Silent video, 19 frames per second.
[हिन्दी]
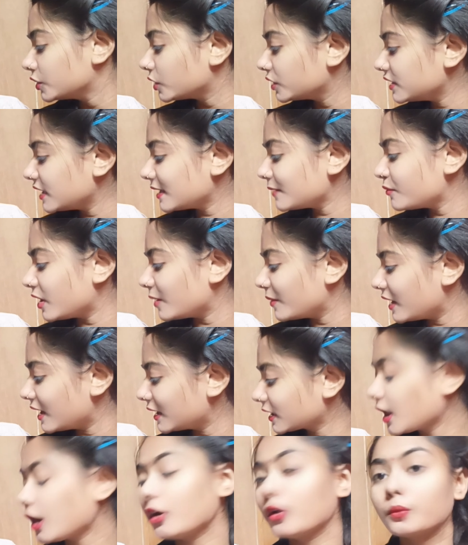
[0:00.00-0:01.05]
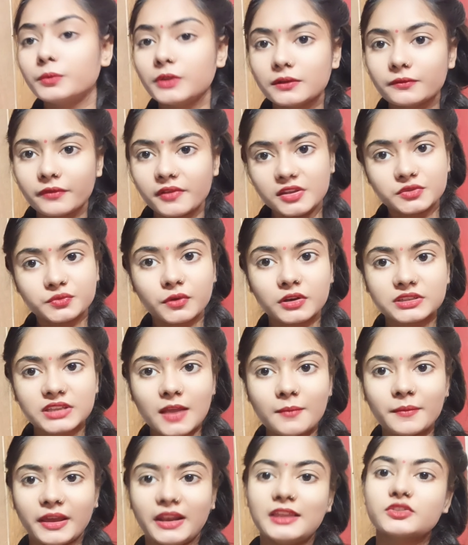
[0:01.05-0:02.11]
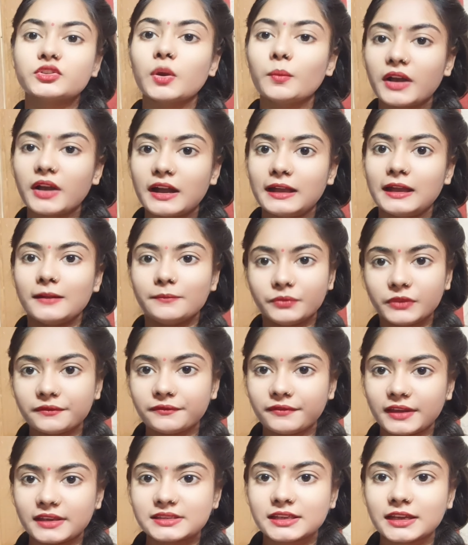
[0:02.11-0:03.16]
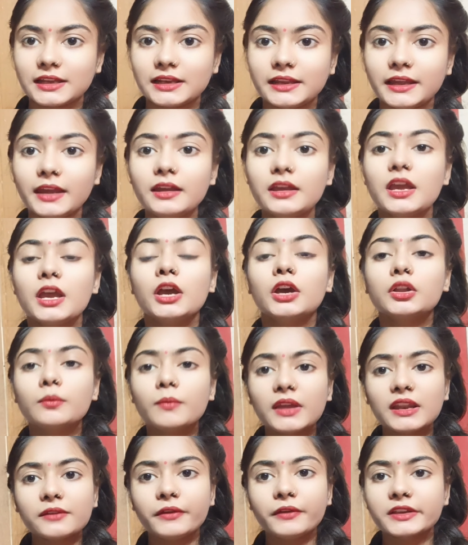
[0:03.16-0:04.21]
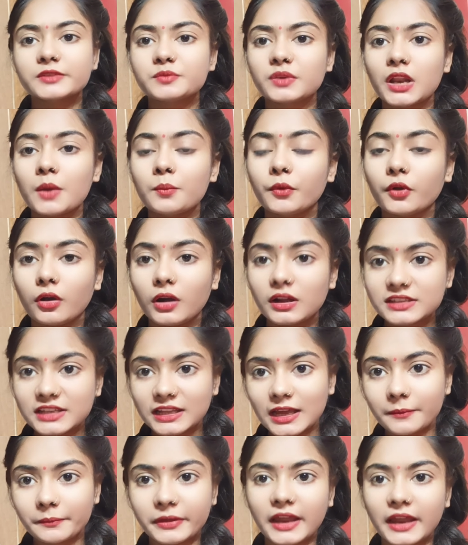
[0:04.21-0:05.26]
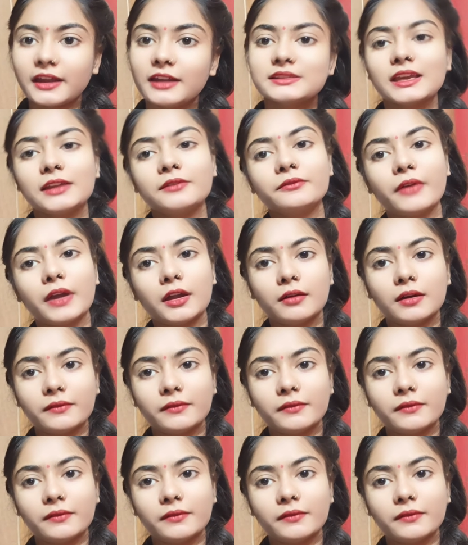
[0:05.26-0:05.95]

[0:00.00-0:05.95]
तो ये ममा अर्थ का उपटन फेस वॉश है मैंने इसको मंगाया अपने फेस के लिए तो मेरे फेस में ना बहुत ज़्यादा ब्लैक एंड साइड